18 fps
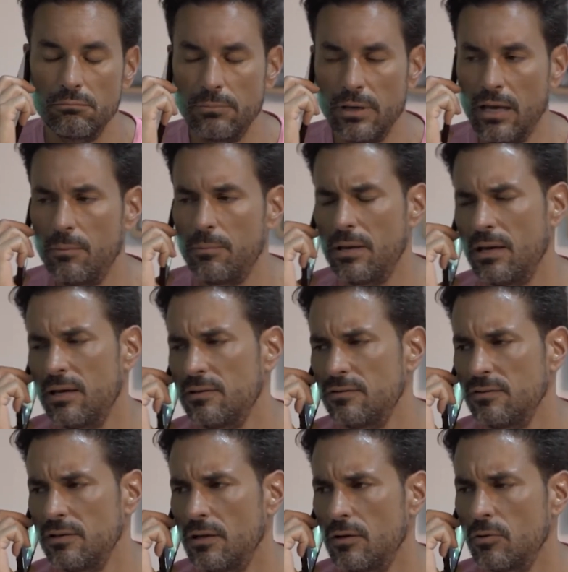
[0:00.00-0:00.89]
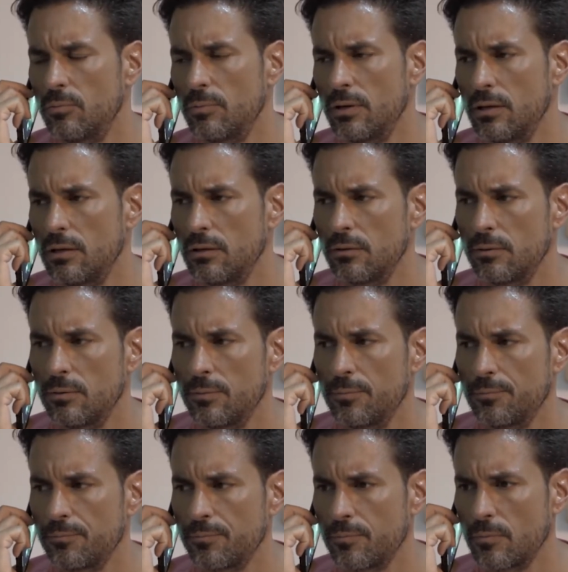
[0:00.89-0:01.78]
bien, bien, sí, el hombre
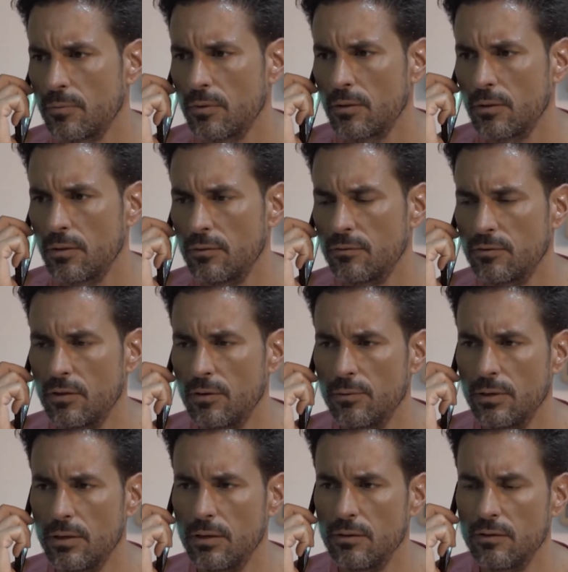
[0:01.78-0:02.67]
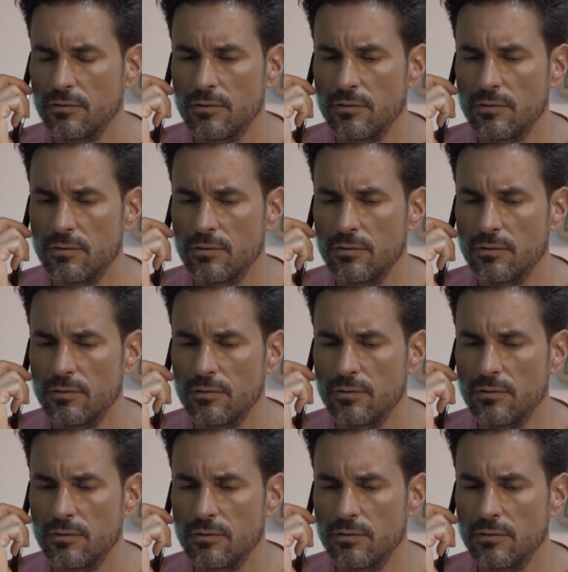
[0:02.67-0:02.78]
está bien,